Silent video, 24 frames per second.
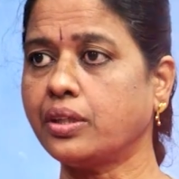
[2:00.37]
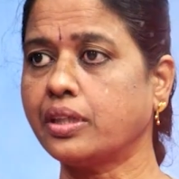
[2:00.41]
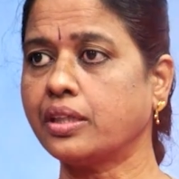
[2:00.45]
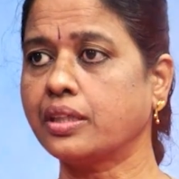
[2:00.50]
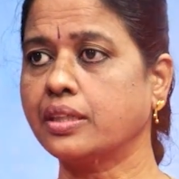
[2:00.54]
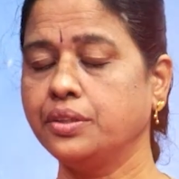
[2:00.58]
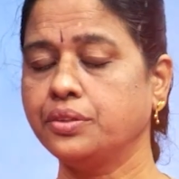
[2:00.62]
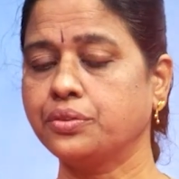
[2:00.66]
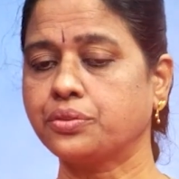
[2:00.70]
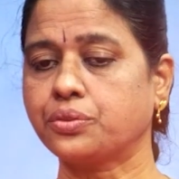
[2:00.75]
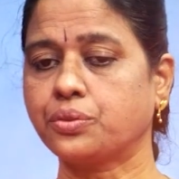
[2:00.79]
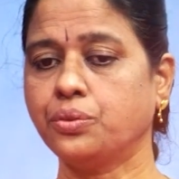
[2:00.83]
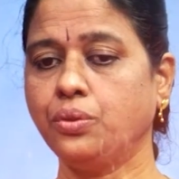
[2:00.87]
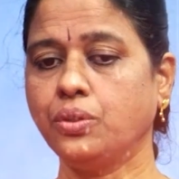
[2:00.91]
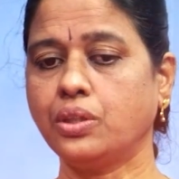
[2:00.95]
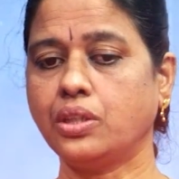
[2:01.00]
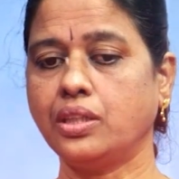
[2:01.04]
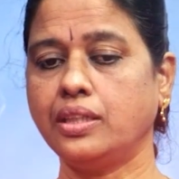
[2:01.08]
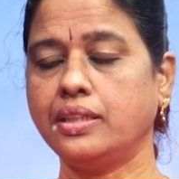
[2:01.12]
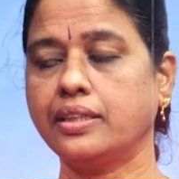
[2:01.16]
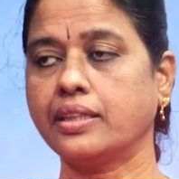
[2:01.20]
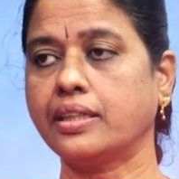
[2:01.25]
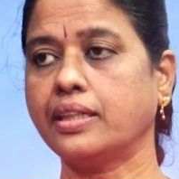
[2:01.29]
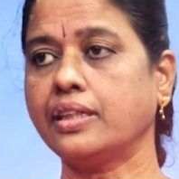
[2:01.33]
சொல்கிறாங்க ஸ்கூல்
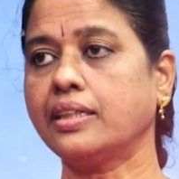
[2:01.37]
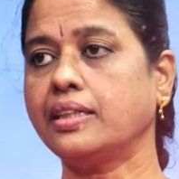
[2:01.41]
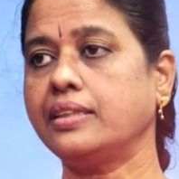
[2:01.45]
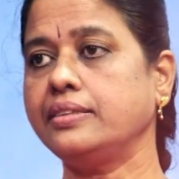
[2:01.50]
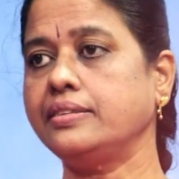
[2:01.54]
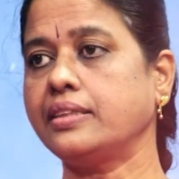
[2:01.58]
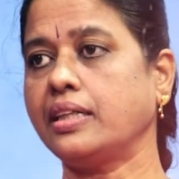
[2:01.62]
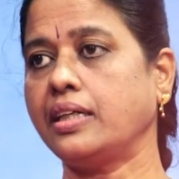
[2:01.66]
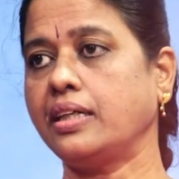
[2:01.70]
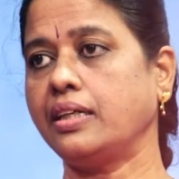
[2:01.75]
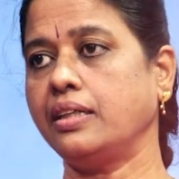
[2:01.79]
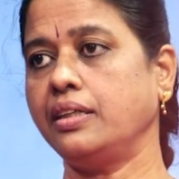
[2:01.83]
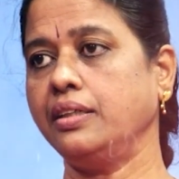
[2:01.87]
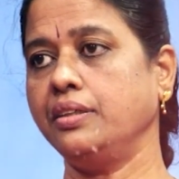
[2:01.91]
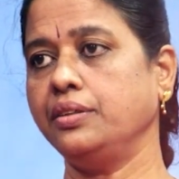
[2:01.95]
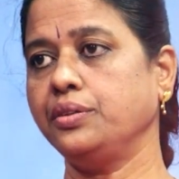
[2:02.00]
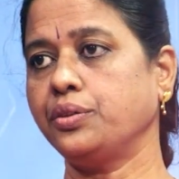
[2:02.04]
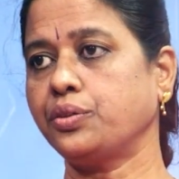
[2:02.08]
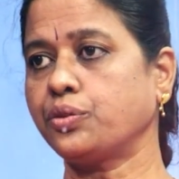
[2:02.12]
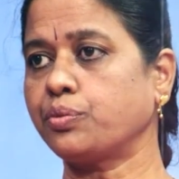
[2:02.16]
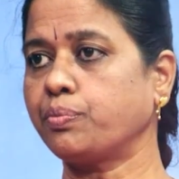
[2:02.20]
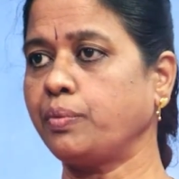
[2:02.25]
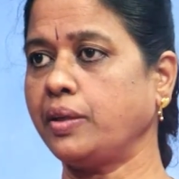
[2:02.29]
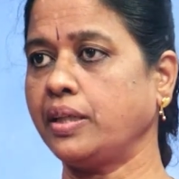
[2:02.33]
குழந்தைங்க கஞ்சா
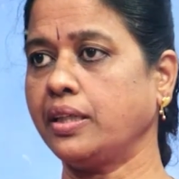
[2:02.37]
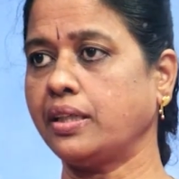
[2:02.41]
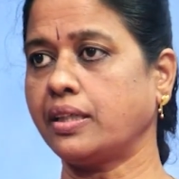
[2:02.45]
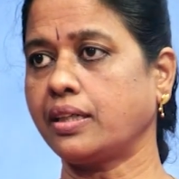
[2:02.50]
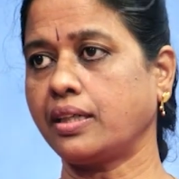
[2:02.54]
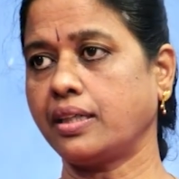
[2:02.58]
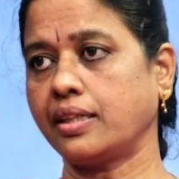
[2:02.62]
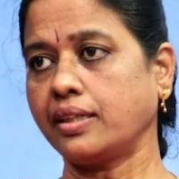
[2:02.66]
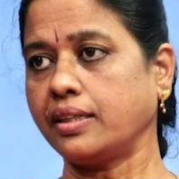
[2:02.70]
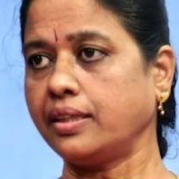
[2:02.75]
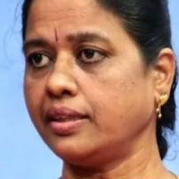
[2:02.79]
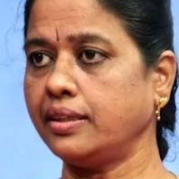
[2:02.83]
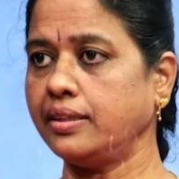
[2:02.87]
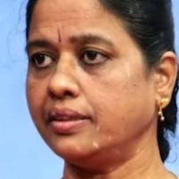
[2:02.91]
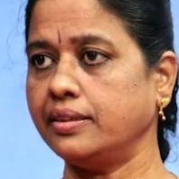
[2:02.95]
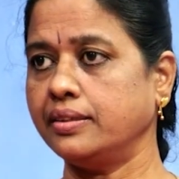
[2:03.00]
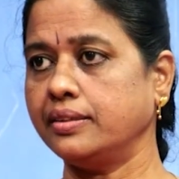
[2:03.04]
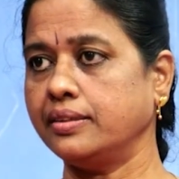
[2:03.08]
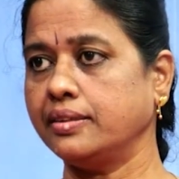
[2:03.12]
யூஸ் பண்ணுறாங்க